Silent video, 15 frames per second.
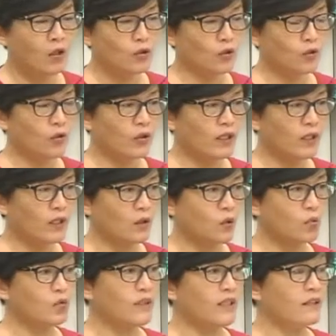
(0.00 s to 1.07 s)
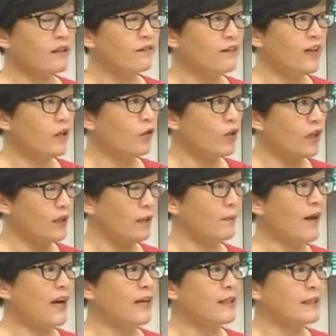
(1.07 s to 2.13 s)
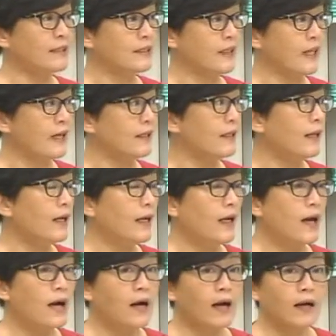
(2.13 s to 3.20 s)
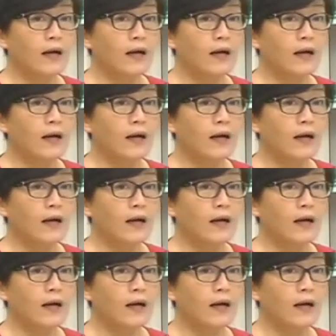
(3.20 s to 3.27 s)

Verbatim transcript: 就用一个固定的费率跟你买二十年。嗯。